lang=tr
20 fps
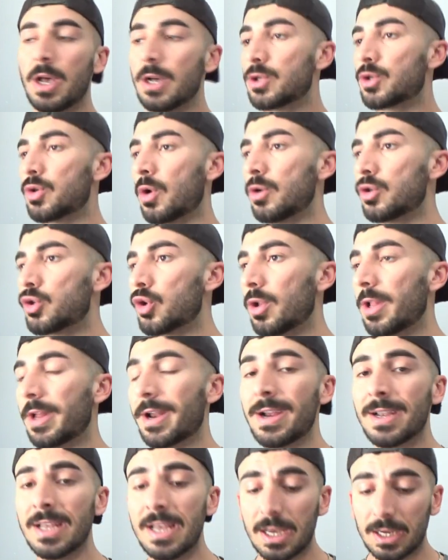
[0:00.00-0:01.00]
Sonuç
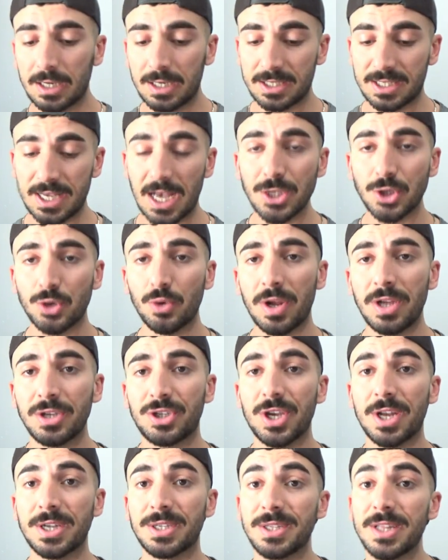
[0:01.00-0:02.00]
olarak kısa süre
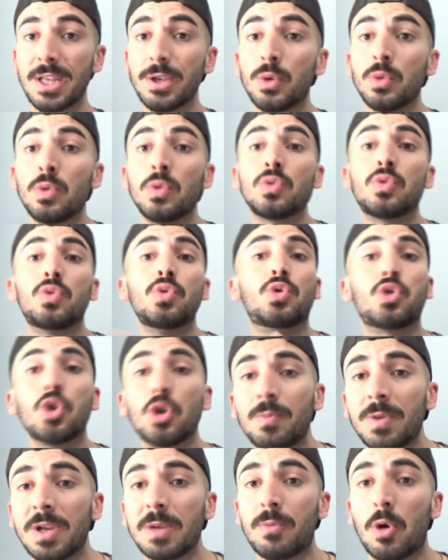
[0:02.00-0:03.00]
içerisinde günün
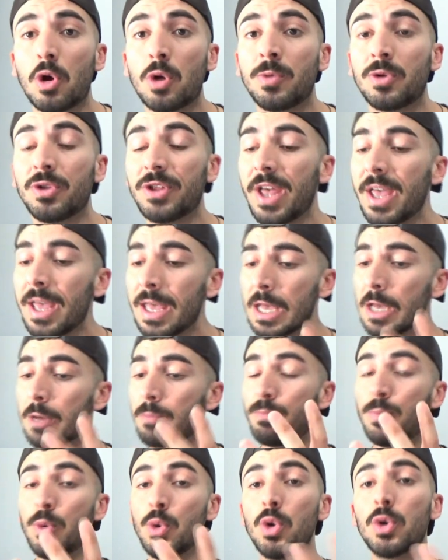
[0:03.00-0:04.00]
küçük bir bölümünde
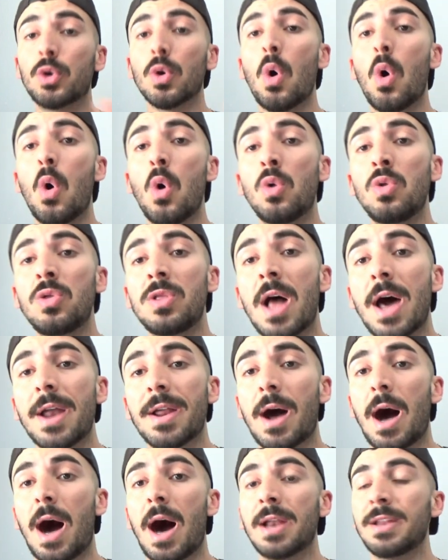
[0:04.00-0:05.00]
büyük öğünler
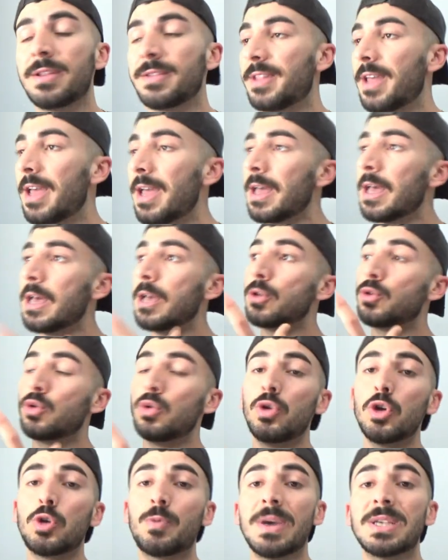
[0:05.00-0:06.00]
halinde
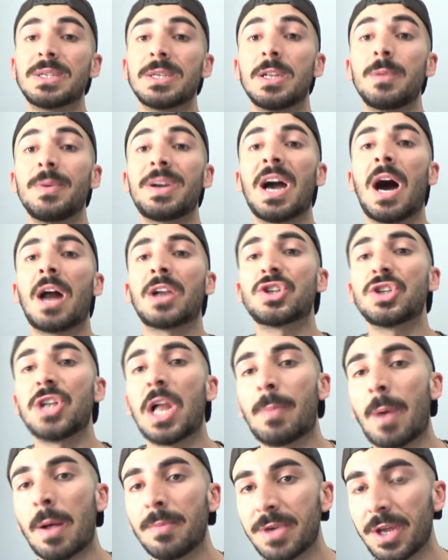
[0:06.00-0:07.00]
günlük besinimi
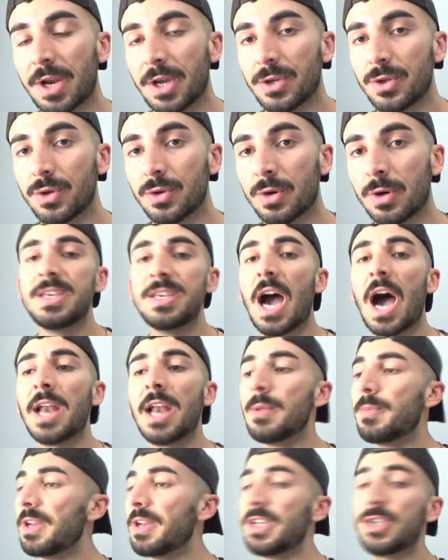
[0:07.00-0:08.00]
karşılamam gerekiyor.
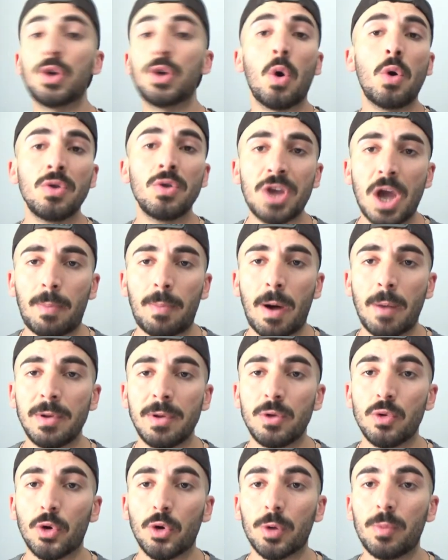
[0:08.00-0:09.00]
Yani bir iki öğün
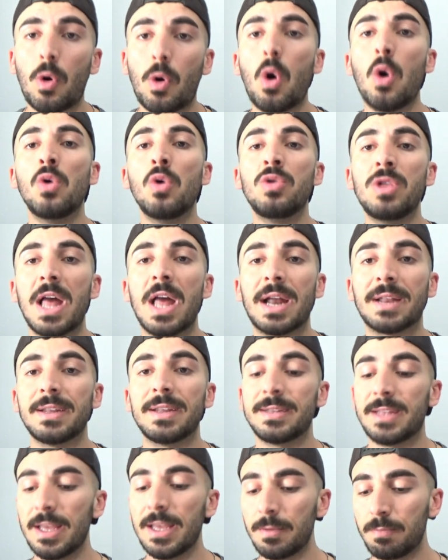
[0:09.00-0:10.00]
yapabiliyorum. O
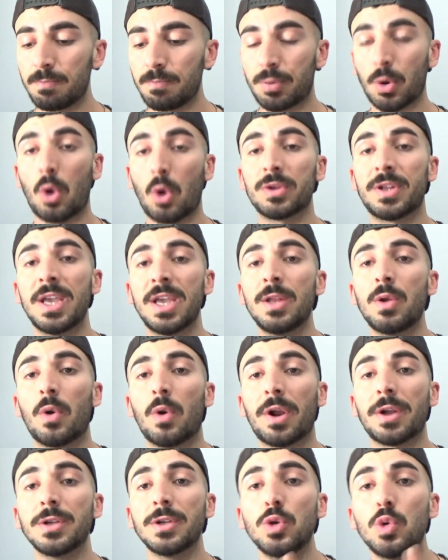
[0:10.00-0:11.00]
öğünlerde de protein
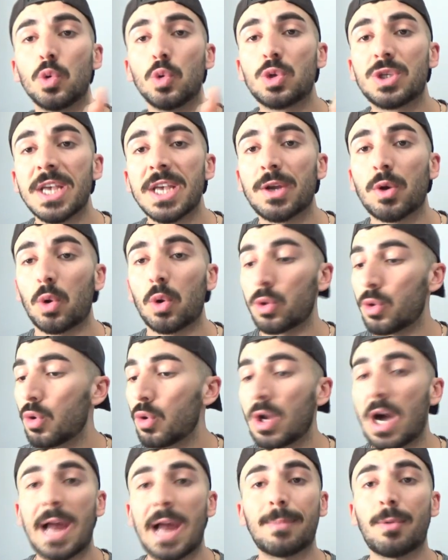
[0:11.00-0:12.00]
oranı yüksek
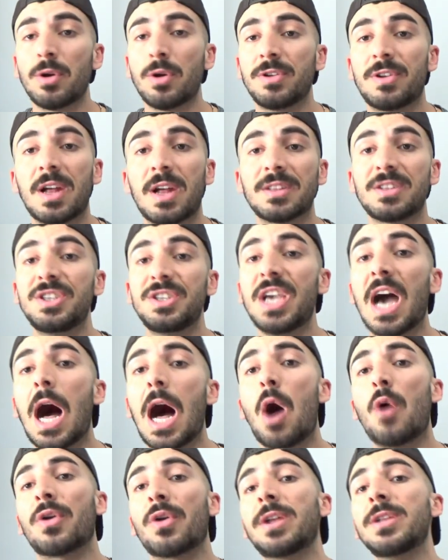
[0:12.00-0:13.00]
oluyor. Karbonhidrat
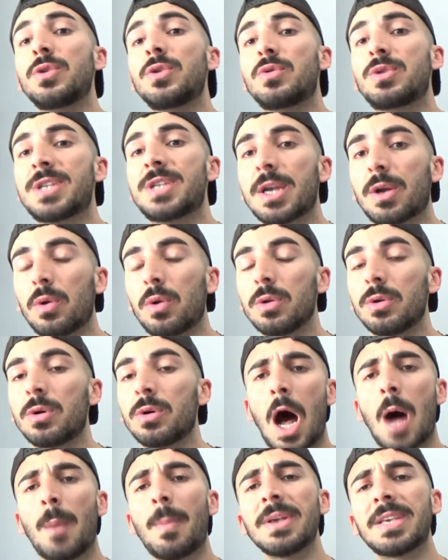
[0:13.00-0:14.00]
yağ oranı yüksek
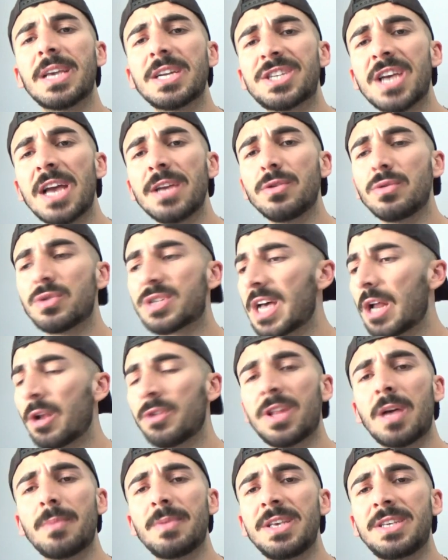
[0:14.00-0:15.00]
oluyor. Ama geçen gün
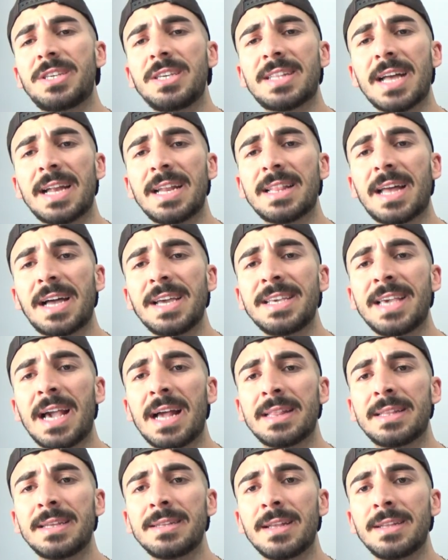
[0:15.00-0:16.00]
salonda bir iki tane dayı
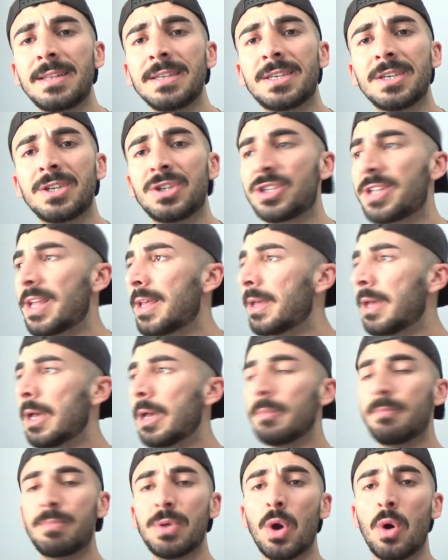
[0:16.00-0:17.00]
geldi. Dedi ki işte
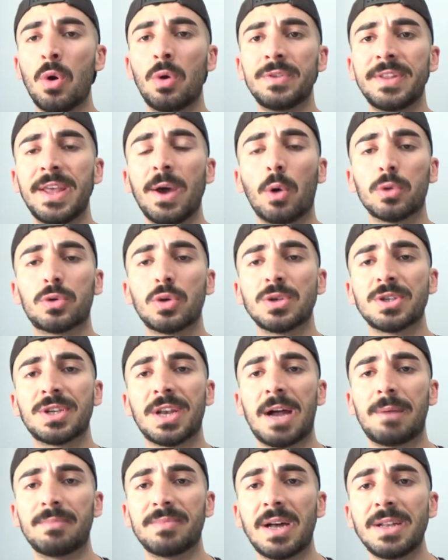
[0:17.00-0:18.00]
bir öğünde 30
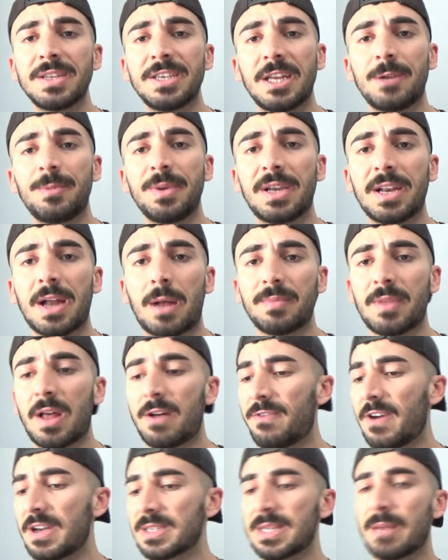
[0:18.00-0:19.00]
gramdan 20
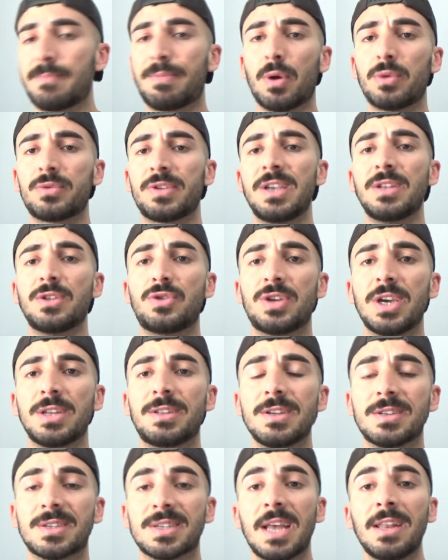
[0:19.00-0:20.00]
gramdan fazla protein
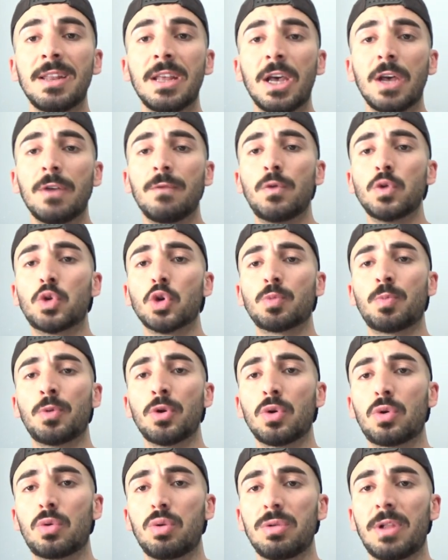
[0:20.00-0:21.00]
tüketirsen vücut
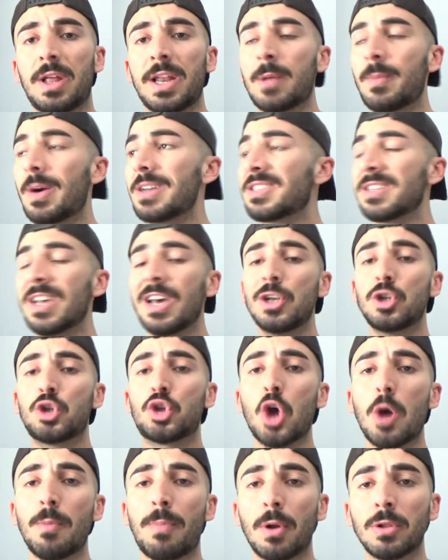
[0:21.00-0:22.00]
bunu kullanamaz,
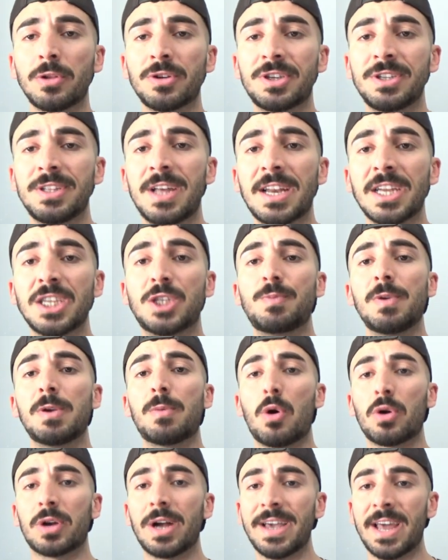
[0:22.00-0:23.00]
çöp olur gider
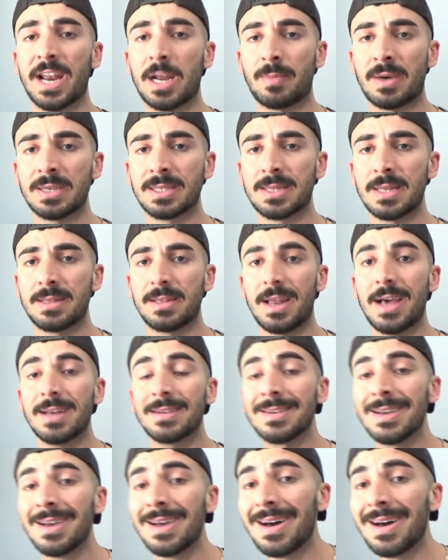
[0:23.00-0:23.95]
hiçbir boka yaramaz dediler.